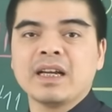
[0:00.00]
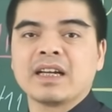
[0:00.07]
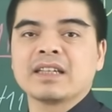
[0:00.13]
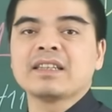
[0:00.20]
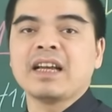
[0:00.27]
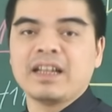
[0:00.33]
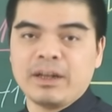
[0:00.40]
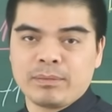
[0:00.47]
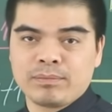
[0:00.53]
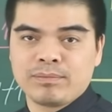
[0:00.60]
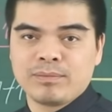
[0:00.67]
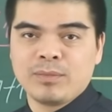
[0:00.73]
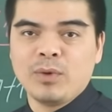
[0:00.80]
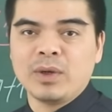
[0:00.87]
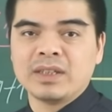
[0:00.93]
đẩy cái tài lộc
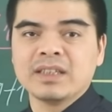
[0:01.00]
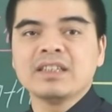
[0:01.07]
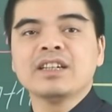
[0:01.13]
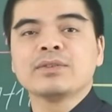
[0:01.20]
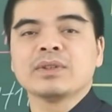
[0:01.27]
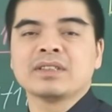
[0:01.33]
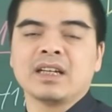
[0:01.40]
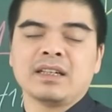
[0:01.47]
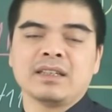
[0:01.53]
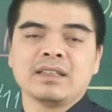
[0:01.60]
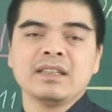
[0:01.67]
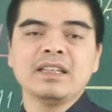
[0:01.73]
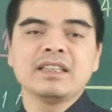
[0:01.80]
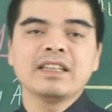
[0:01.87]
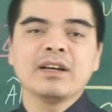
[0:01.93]
của những người tuổi
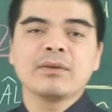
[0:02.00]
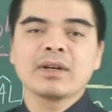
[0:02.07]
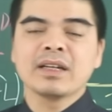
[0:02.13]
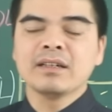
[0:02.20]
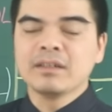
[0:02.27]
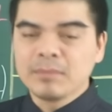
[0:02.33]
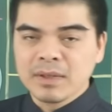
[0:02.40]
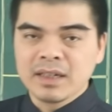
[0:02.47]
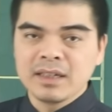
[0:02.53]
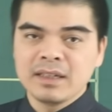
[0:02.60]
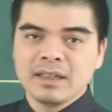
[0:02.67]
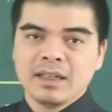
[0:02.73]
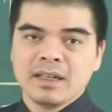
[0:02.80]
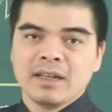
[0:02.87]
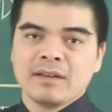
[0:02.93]
Dần đi theo cái hướng mới
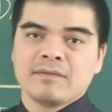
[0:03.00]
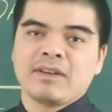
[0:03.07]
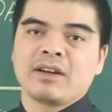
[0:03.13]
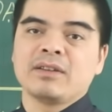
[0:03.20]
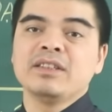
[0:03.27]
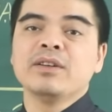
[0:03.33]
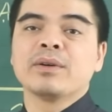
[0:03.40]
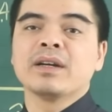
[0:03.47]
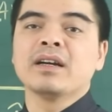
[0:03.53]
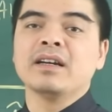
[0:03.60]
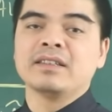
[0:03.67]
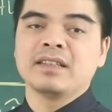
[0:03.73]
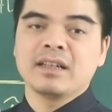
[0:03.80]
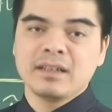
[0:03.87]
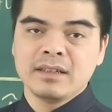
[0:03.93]
và có nhiều cái
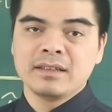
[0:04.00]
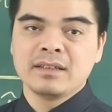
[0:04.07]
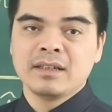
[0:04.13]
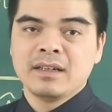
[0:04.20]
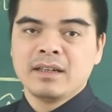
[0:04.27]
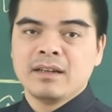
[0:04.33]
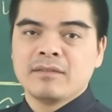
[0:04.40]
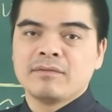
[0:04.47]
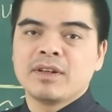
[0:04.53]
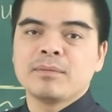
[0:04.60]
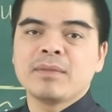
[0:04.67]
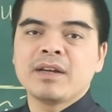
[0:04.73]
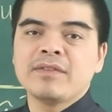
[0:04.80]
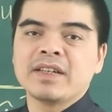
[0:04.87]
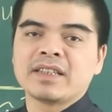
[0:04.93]
khởi sắc hơn.
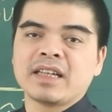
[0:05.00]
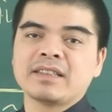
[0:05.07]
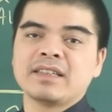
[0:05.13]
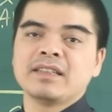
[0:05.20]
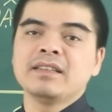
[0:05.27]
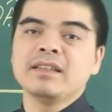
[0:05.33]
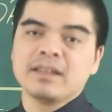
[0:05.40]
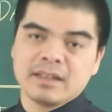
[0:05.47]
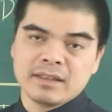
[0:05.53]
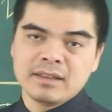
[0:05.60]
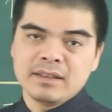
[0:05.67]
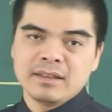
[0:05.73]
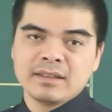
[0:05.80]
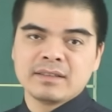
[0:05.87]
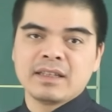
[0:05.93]
Vận may về tài chính thì
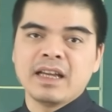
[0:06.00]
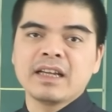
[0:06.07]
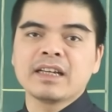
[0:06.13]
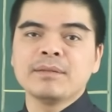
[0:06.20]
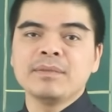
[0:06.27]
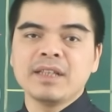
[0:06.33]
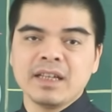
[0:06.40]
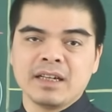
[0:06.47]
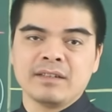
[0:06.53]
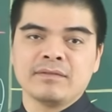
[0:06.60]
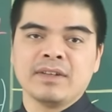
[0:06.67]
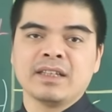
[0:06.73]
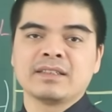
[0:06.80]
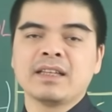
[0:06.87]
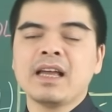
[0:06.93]
lớn, dễ kiếm tiền
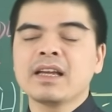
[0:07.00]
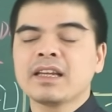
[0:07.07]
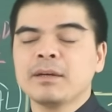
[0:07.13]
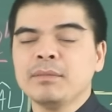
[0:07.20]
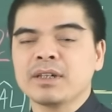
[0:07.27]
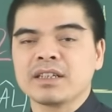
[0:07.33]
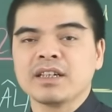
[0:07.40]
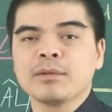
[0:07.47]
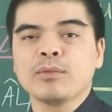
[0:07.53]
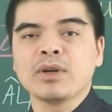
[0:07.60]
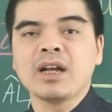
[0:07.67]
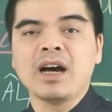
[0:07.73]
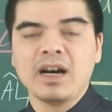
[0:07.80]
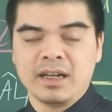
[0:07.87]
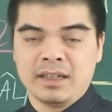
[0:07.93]
và dễ kiếm được những cái
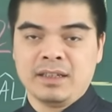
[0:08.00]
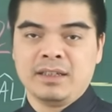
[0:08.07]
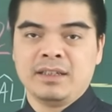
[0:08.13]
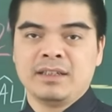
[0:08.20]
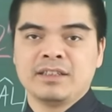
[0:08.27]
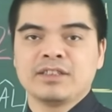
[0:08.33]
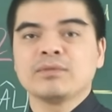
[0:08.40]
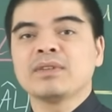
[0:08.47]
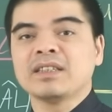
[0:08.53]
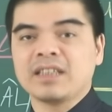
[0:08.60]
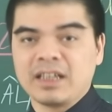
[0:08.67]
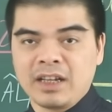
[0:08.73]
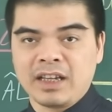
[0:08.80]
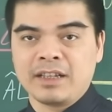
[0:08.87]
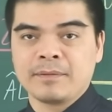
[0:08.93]
món hời trong thời
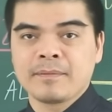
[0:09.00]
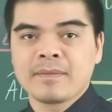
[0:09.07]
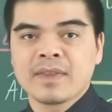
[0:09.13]
gian này.